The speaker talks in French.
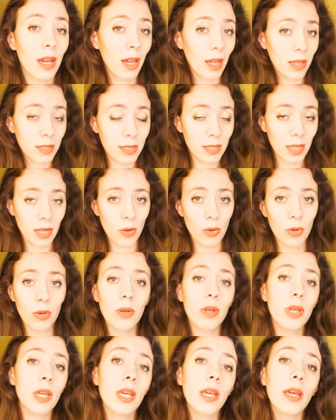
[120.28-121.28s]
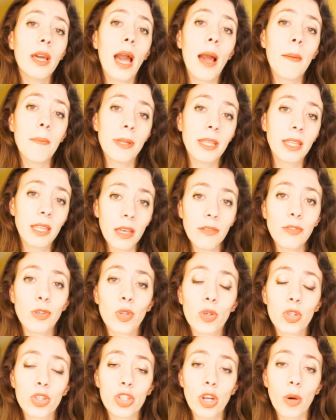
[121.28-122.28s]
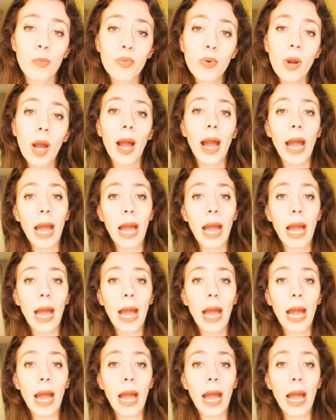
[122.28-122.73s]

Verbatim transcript: rincez-le et appliquez votre shampoing